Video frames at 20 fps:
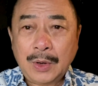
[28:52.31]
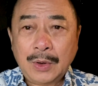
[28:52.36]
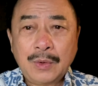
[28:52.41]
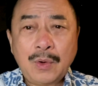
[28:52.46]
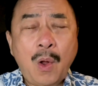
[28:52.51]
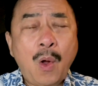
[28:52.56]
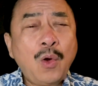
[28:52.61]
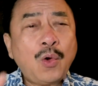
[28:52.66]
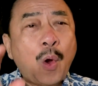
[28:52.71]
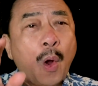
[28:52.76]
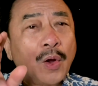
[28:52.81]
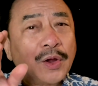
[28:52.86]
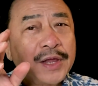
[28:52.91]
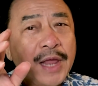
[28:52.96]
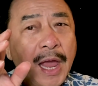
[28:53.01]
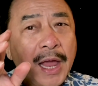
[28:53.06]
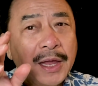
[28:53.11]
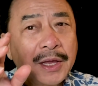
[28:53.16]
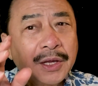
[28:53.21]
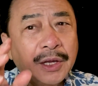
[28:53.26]
nó còn
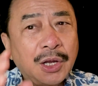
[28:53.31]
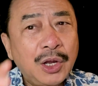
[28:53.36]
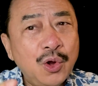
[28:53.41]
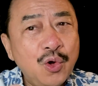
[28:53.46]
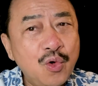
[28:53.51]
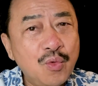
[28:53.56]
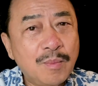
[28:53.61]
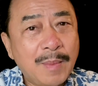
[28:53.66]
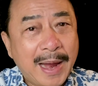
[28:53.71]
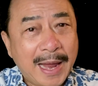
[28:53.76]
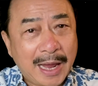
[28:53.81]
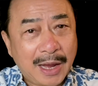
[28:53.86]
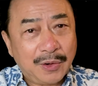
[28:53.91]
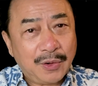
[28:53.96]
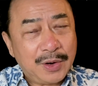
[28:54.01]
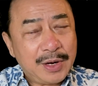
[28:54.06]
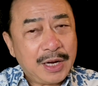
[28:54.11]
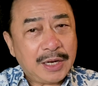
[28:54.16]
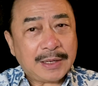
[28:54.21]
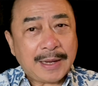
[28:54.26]
về kêu mẹ nó
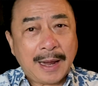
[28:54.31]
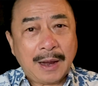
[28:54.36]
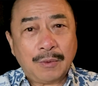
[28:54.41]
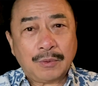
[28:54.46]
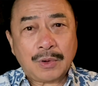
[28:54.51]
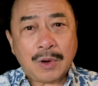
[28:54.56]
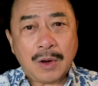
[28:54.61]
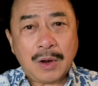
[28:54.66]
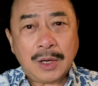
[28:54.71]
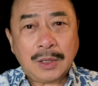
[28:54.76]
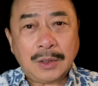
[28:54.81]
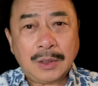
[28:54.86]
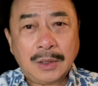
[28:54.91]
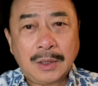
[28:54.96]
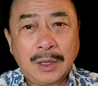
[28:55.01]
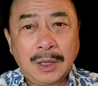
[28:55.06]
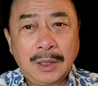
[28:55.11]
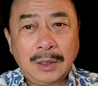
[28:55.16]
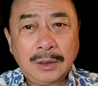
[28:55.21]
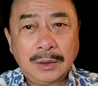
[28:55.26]
đi theo nó
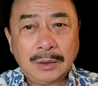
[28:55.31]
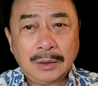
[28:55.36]
nữa